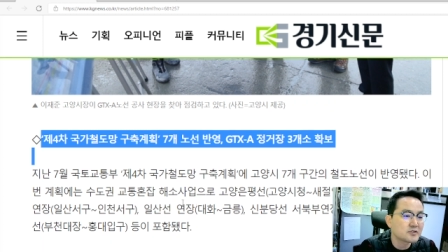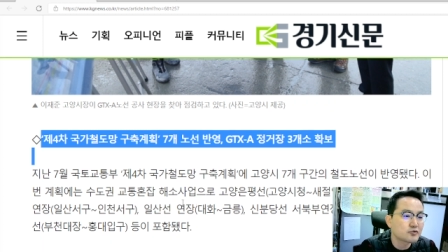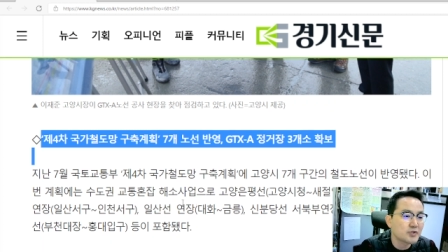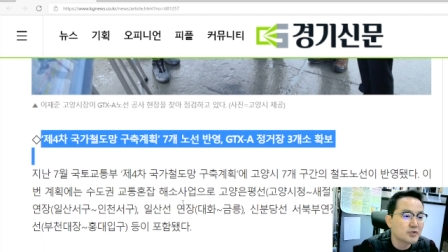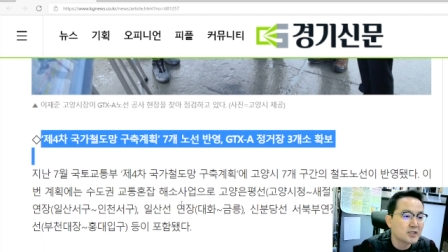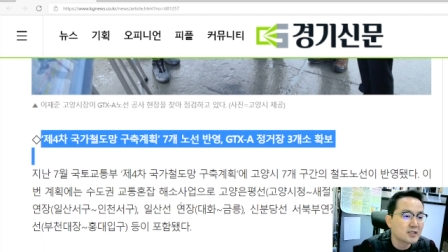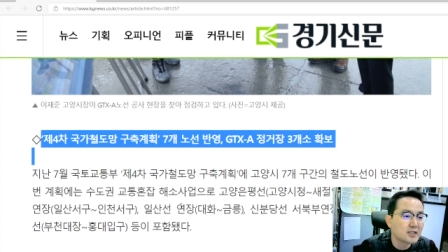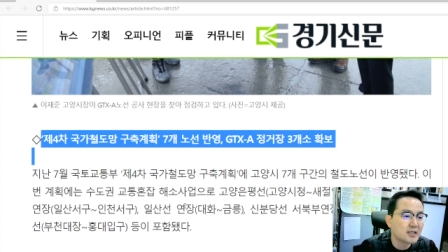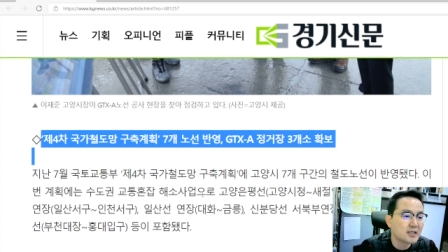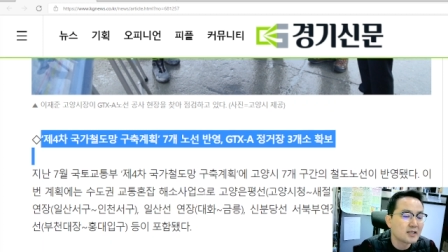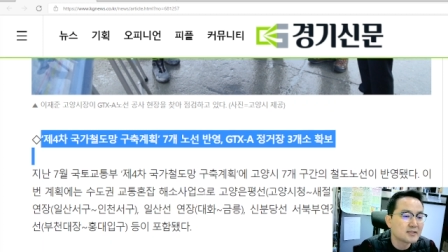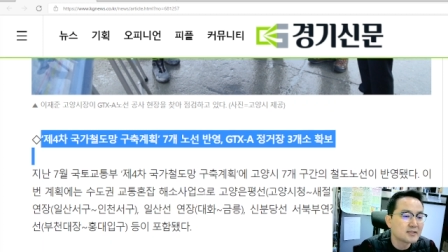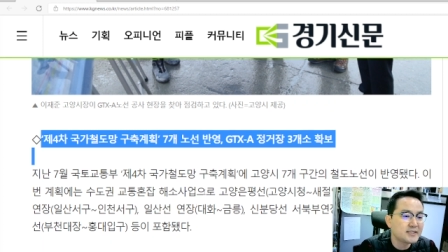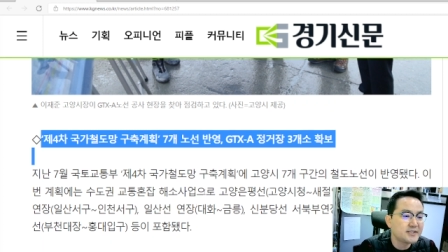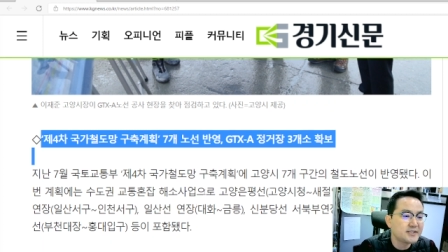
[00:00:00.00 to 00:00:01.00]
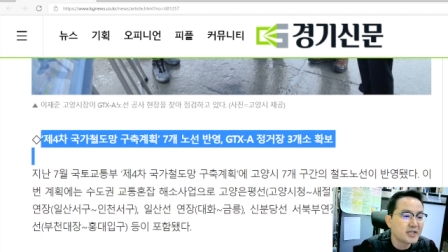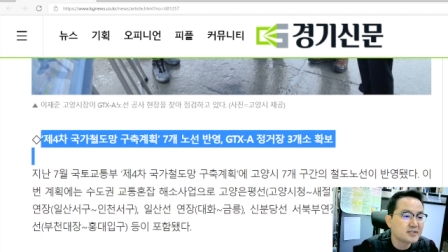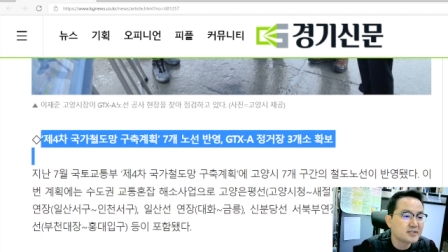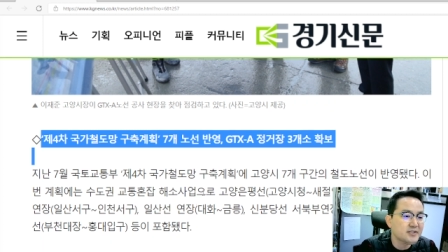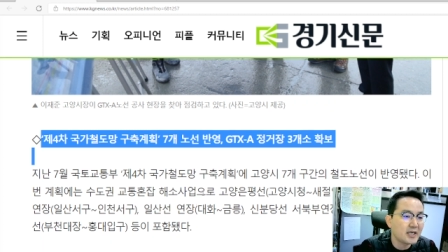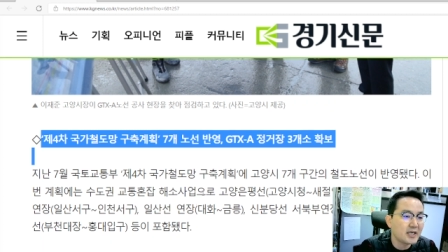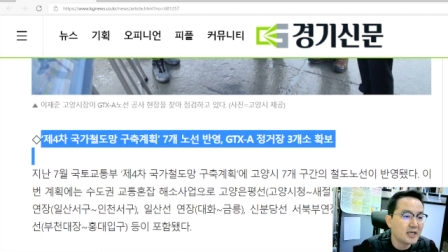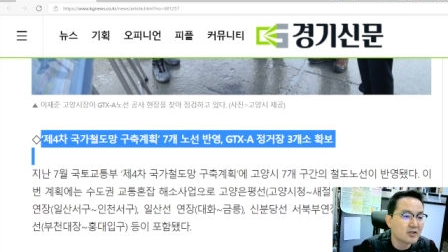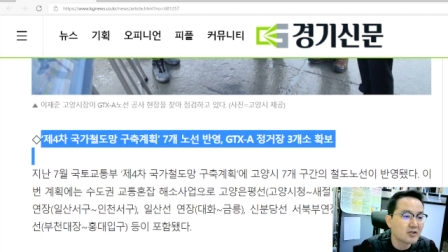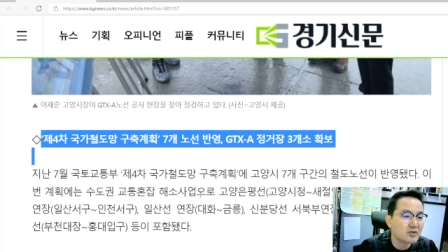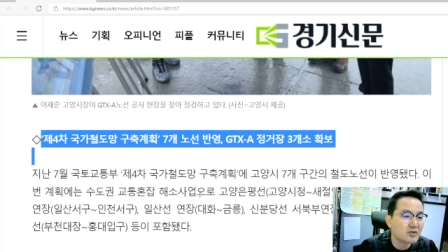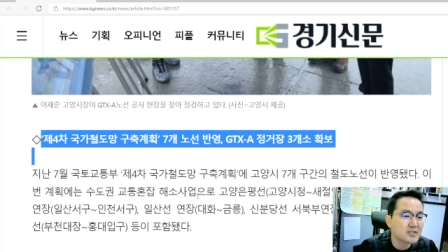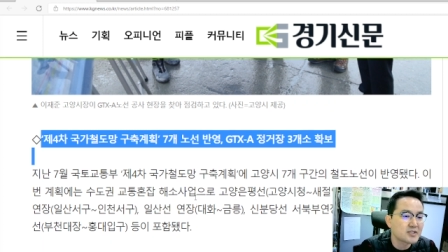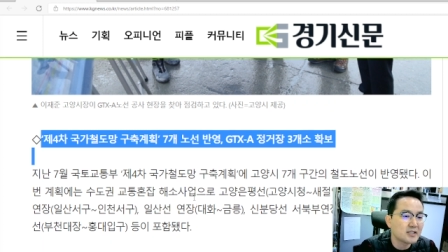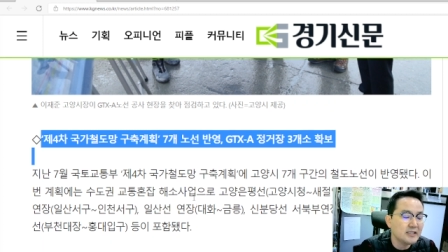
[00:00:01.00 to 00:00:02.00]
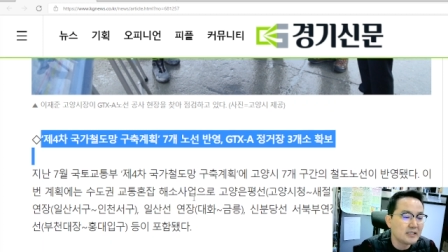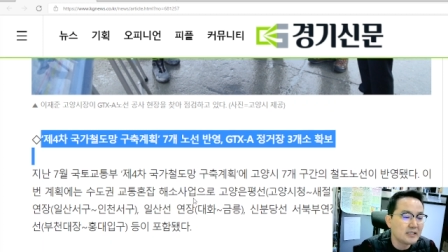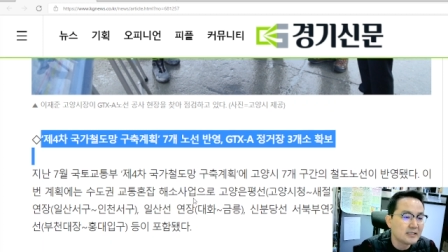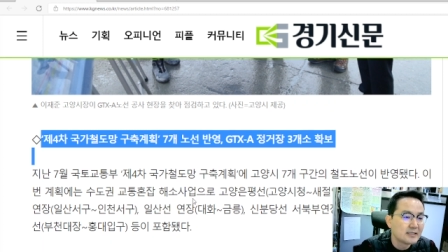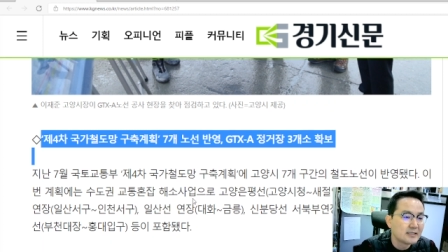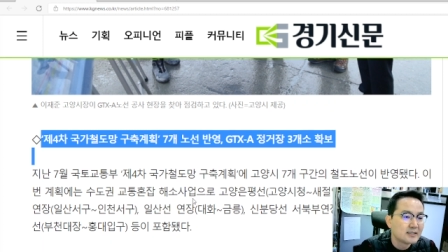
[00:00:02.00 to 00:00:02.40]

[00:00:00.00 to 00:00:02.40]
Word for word: 중에 하나가 GTX A 정거장이